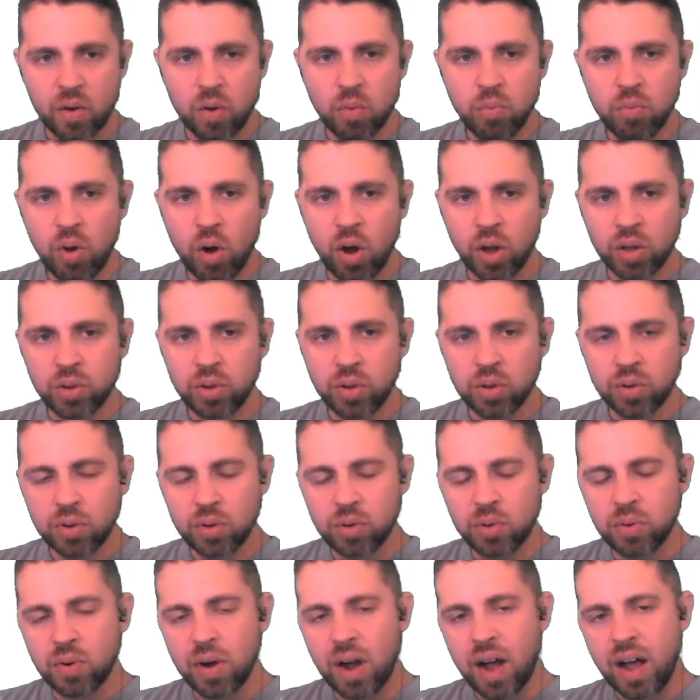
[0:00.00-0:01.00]
O
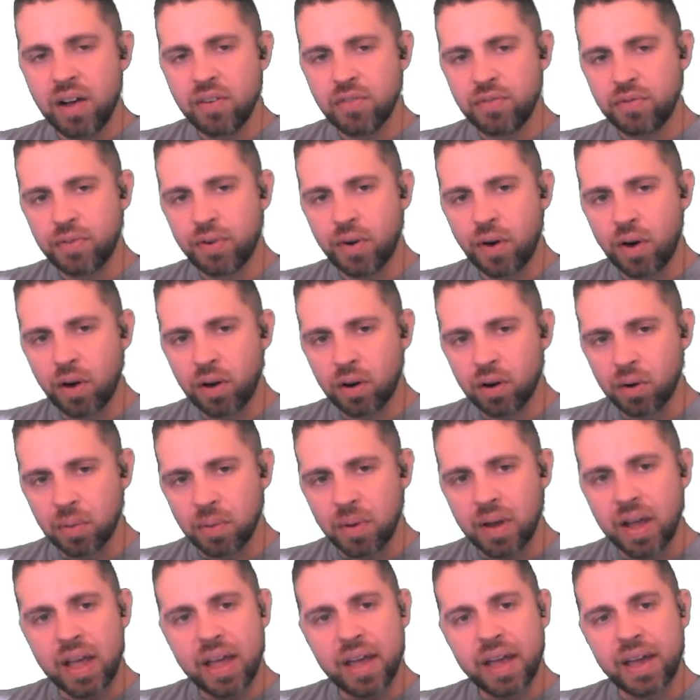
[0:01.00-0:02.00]
módulo do
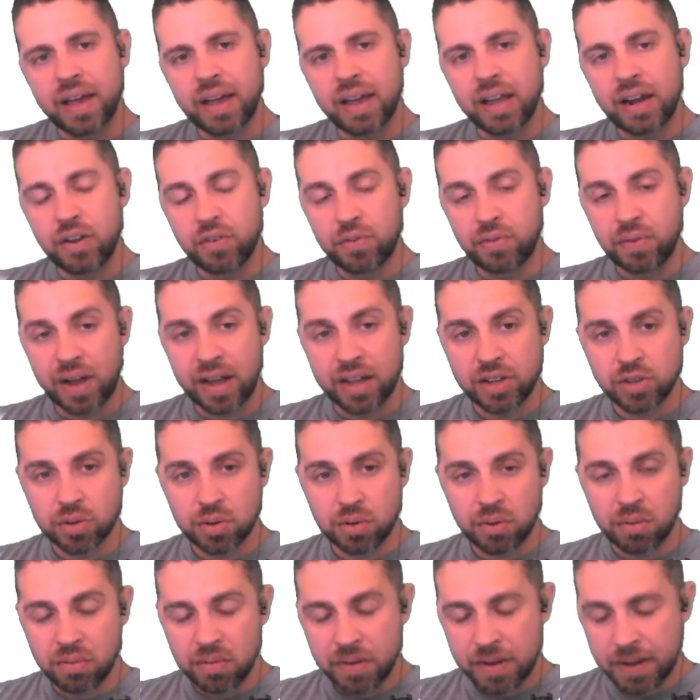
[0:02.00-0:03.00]
unfollow, ele
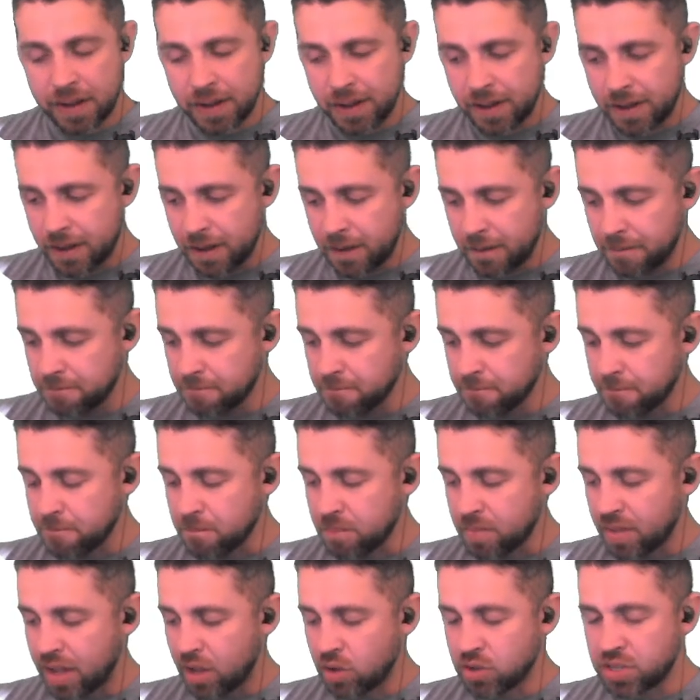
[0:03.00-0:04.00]
faz com que
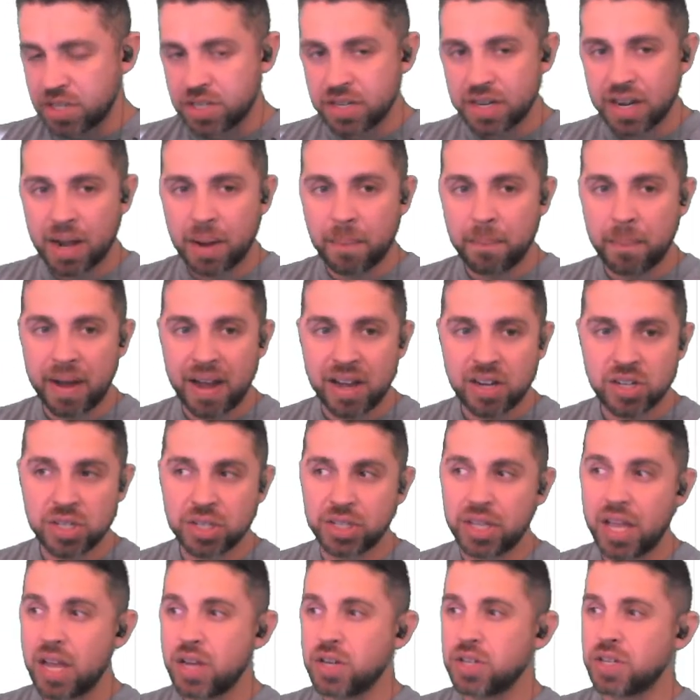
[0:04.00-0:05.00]
eu seja capaz
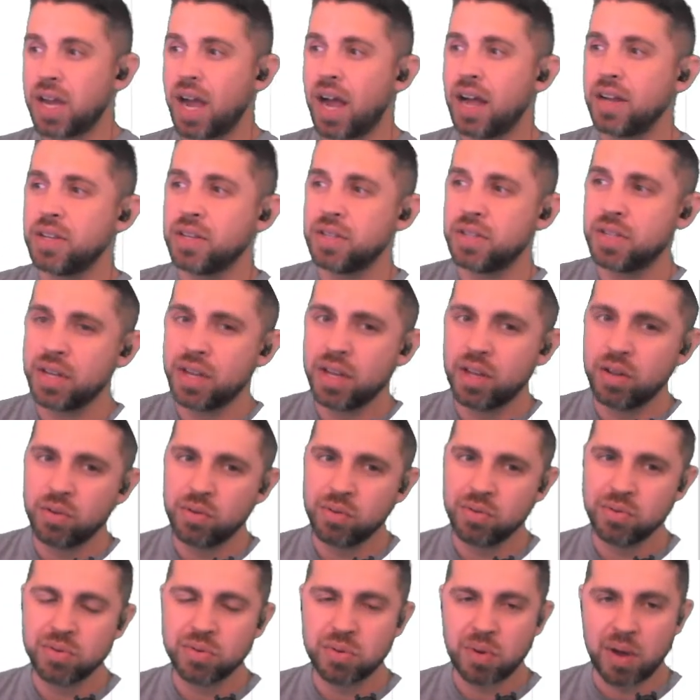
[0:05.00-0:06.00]
de deixar de
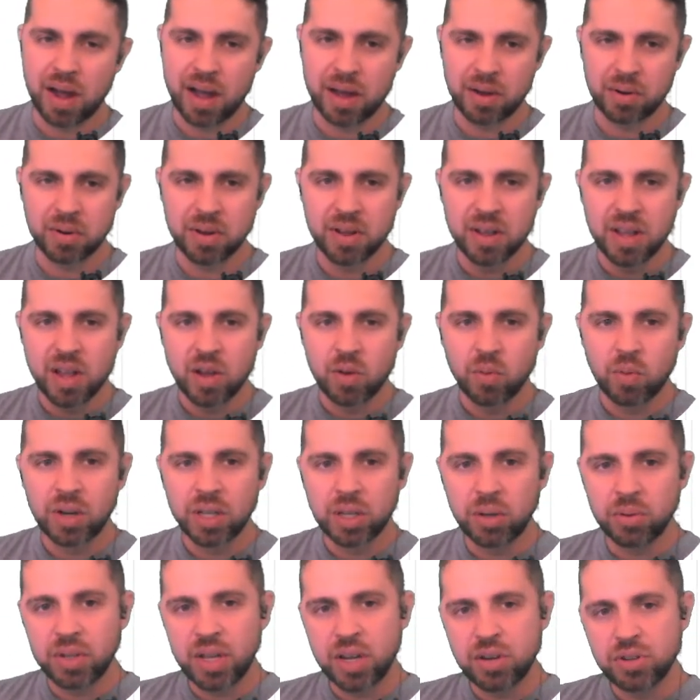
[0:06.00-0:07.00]
seguir um usuário.
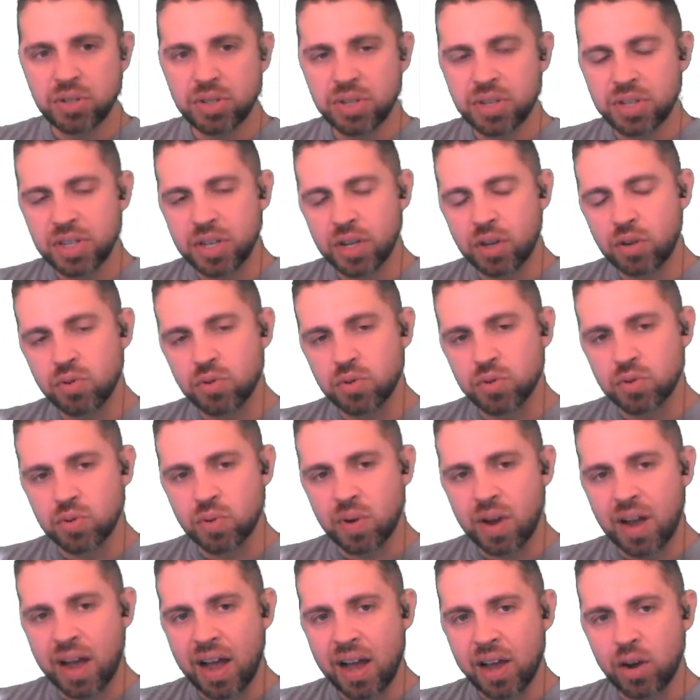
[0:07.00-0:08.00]
Quando eu deixo de seguir um
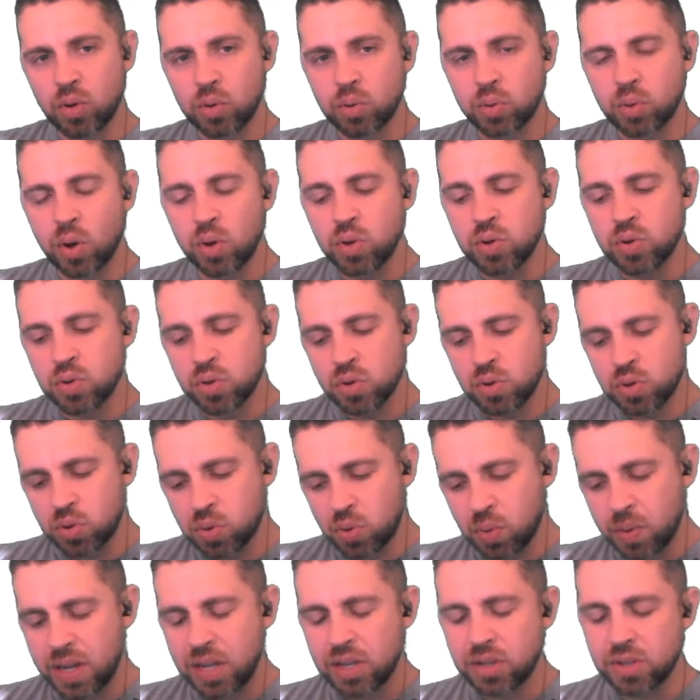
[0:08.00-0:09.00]
usuário, todos os
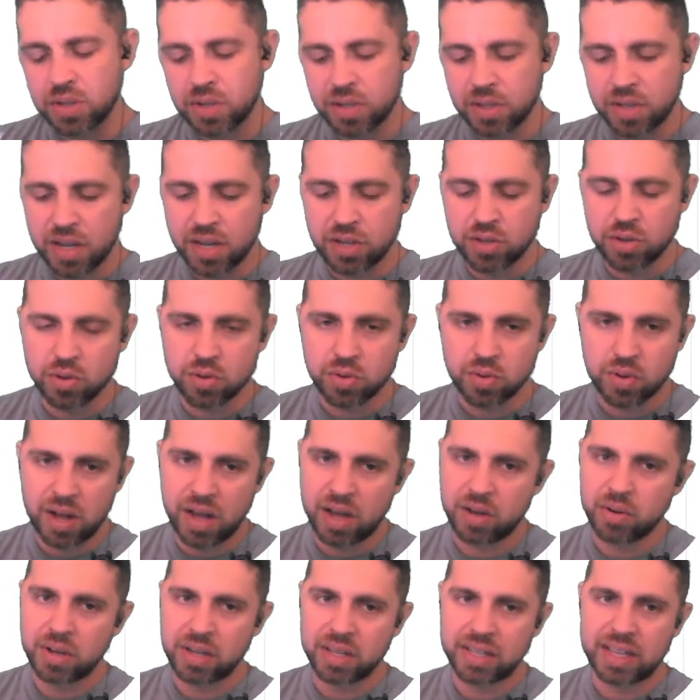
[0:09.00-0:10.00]
tweets desse
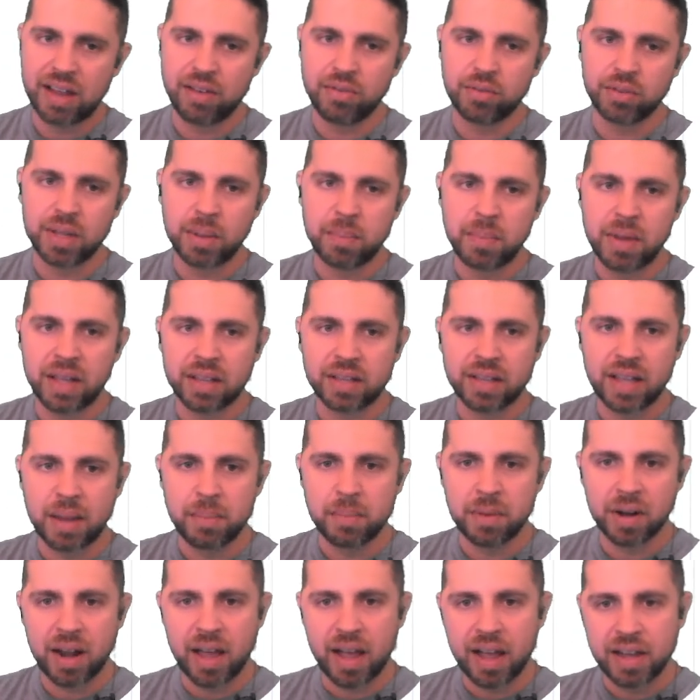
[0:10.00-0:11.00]
usuário que estavam na minha
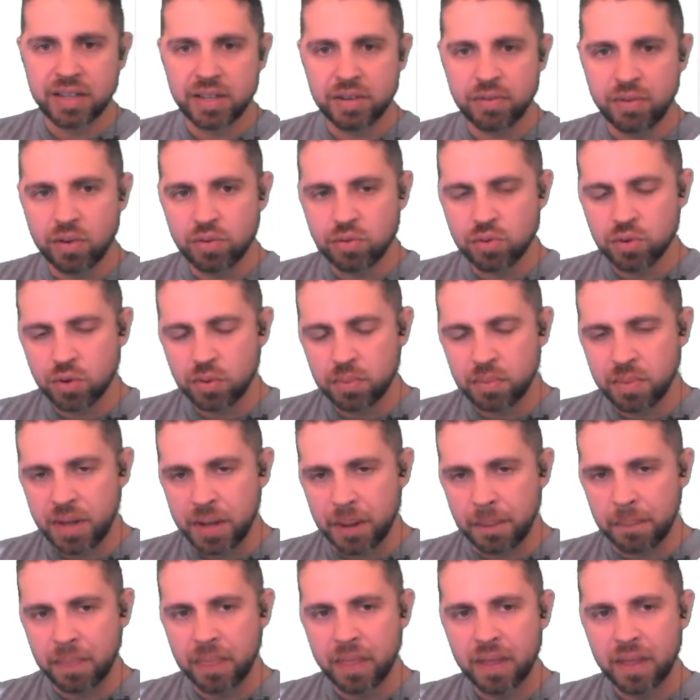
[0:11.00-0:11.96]
timeline vão sumir.